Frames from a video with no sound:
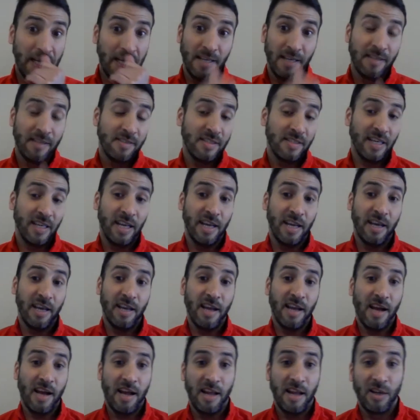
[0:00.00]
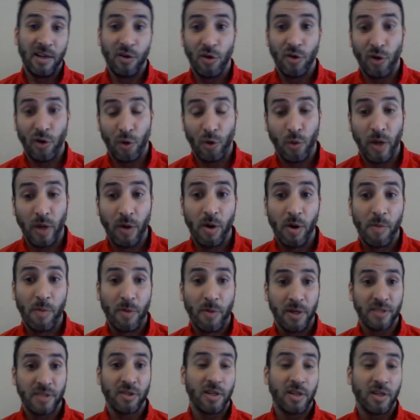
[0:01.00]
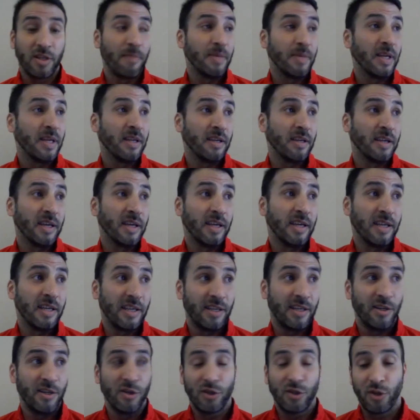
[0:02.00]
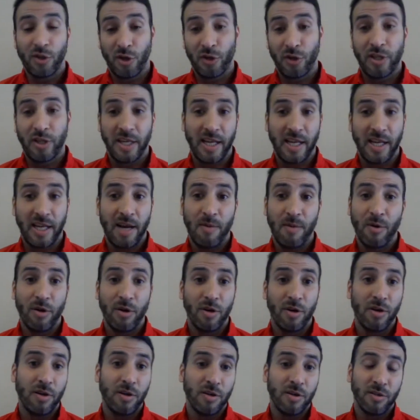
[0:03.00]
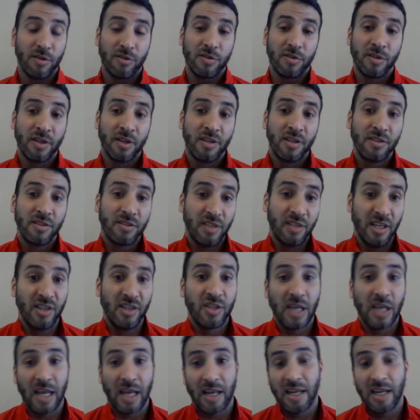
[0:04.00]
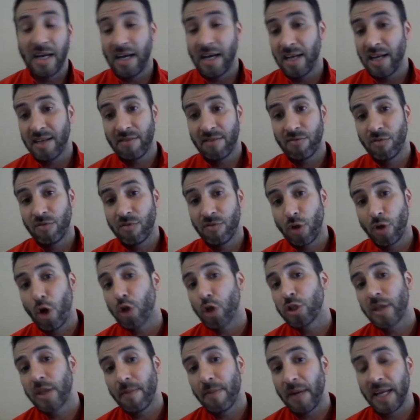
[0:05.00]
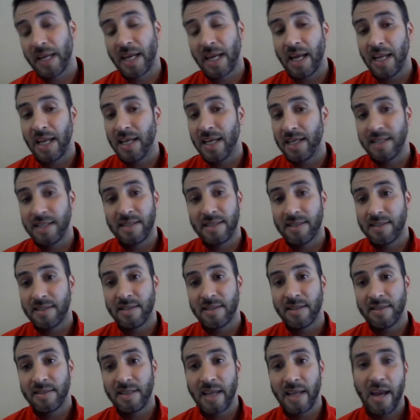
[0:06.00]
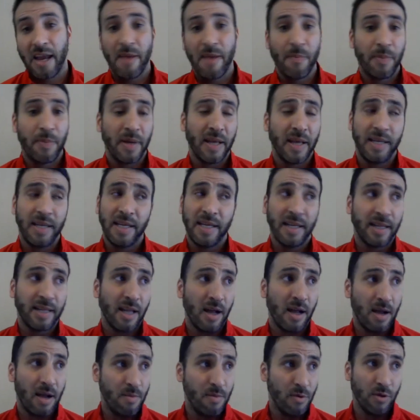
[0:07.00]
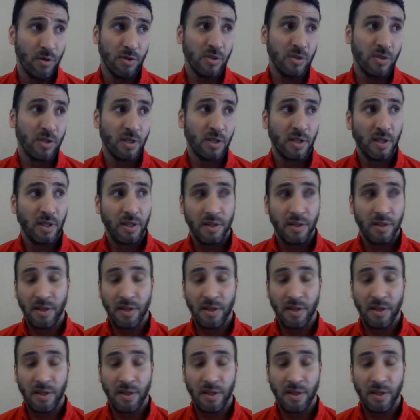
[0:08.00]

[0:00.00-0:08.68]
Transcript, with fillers: Sí, sí, era algo nuevo, por eso también eh, nosotros teníamos, sí, charlas dos semanales siempre y estábamos